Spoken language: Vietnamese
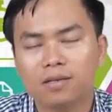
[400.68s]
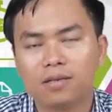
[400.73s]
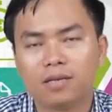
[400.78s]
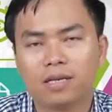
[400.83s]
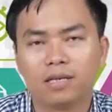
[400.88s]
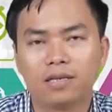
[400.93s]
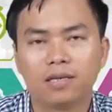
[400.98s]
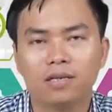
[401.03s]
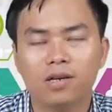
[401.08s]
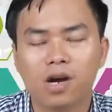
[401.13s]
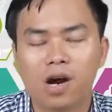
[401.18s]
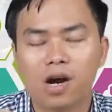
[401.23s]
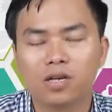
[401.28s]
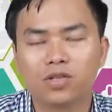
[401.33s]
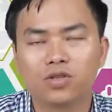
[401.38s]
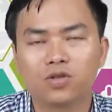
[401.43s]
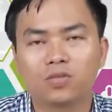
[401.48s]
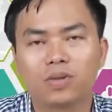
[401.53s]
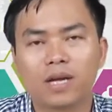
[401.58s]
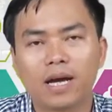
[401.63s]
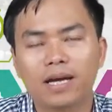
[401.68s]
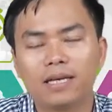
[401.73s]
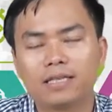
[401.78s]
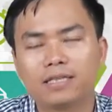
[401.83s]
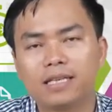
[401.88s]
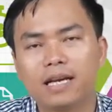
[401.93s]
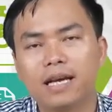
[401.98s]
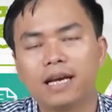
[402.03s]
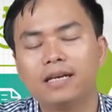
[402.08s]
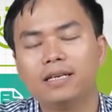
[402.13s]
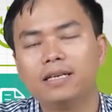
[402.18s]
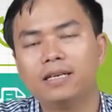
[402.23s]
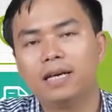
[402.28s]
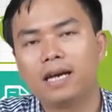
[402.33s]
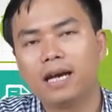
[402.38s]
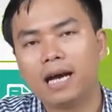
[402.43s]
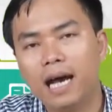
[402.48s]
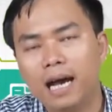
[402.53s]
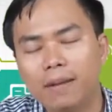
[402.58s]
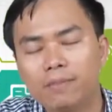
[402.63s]
để từ đó chúng ta sẽ
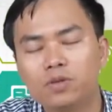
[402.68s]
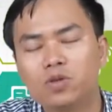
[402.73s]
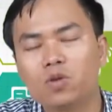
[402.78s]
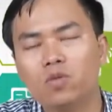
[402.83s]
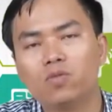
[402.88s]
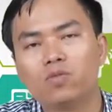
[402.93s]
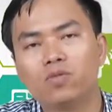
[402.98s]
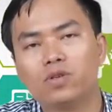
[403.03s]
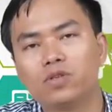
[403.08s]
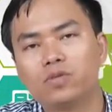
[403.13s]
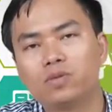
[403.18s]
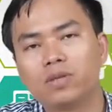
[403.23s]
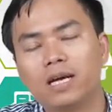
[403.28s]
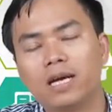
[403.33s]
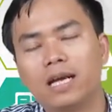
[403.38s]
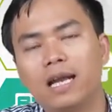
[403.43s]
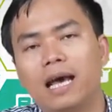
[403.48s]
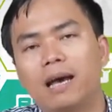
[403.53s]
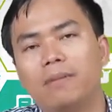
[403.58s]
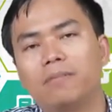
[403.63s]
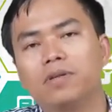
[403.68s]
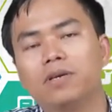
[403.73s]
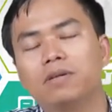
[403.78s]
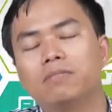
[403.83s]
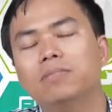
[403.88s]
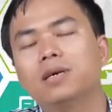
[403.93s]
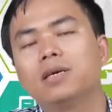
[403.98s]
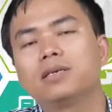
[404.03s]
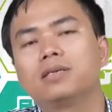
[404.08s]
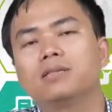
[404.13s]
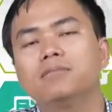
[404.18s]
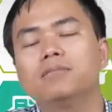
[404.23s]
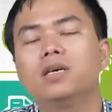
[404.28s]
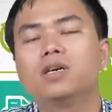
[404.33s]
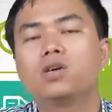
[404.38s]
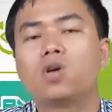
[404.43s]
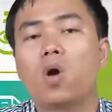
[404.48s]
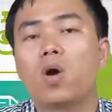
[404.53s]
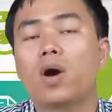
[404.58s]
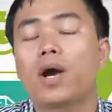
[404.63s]
áp dụng và chúng ta làm từng bước từng
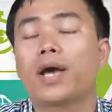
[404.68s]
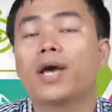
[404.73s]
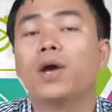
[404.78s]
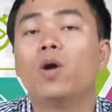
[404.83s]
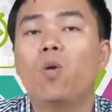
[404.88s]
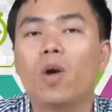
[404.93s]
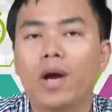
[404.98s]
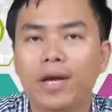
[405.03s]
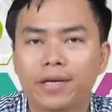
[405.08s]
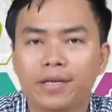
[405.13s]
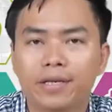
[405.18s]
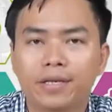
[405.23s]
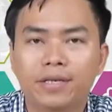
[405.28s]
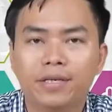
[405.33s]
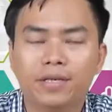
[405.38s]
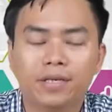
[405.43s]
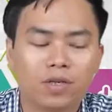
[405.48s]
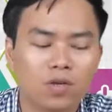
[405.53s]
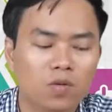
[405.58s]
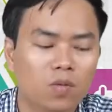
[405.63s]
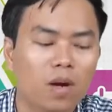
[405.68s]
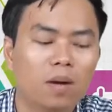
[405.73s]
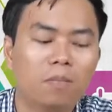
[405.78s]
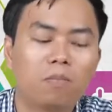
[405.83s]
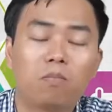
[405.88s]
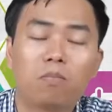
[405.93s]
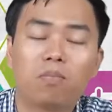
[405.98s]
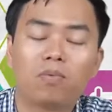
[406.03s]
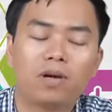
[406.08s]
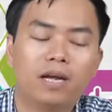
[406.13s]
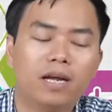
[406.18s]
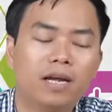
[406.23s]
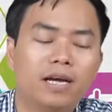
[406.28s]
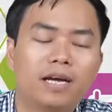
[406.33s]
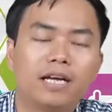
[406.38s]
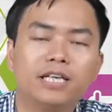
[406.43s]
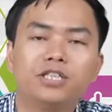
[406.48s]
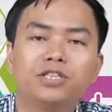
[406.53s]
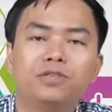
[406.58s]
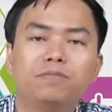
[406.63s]
bước có kế hoạch đúng không đấy là
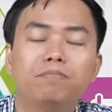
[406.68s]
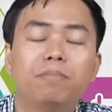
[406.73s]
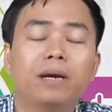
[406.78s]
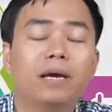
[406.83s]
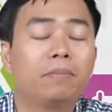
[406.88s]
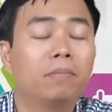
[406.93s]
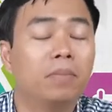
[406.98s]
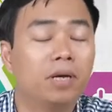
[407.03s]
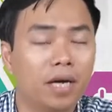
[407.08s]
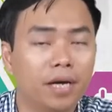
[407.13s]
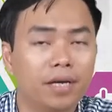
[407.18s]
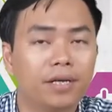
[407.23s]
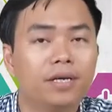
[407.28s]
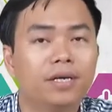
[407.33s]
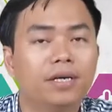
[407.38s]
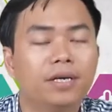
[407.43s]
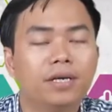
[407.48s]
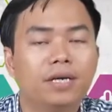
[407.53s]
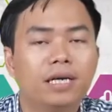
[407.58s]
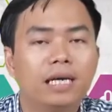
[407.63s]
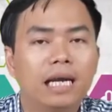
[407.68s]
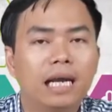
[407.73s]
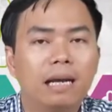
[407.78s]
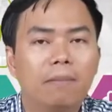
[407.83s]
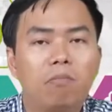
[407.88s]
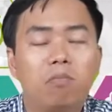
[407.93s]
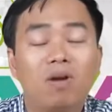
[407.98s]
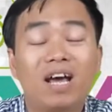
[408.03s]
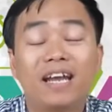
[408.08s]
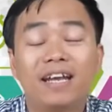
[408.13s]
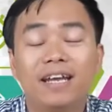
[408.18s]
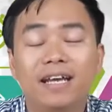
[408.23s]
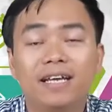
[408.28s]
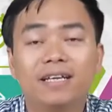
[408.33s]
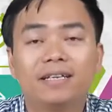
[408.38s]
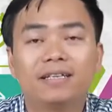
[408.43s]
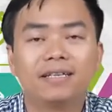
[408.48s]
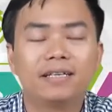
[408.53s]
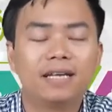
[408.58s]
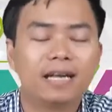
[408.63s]
cái sự P10 là
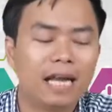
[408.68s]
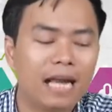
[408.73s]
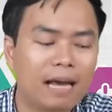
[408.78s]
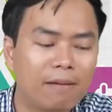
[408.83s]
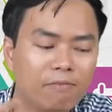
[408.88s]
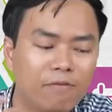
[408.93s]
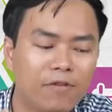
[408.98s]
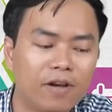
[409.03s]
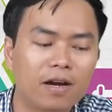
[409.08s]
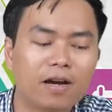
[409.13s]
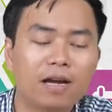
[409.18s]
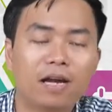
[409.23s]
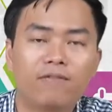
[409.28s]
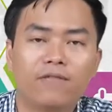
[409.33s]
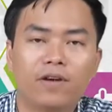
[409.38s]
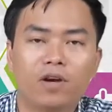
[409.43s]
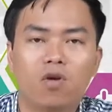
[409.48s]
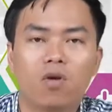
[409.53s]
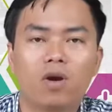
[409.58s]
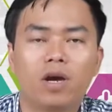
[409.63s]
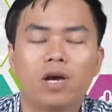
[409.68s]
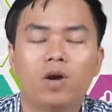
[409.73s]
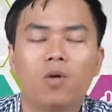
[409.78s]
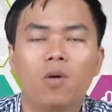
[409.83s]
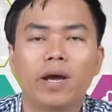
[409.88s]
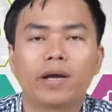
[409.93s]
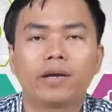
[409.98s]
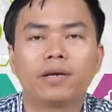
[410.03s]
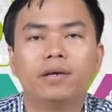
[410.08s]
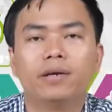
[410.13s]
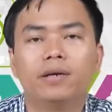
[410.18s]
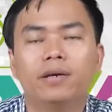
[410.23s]
planning tức là làm việc là phải có kế hoạch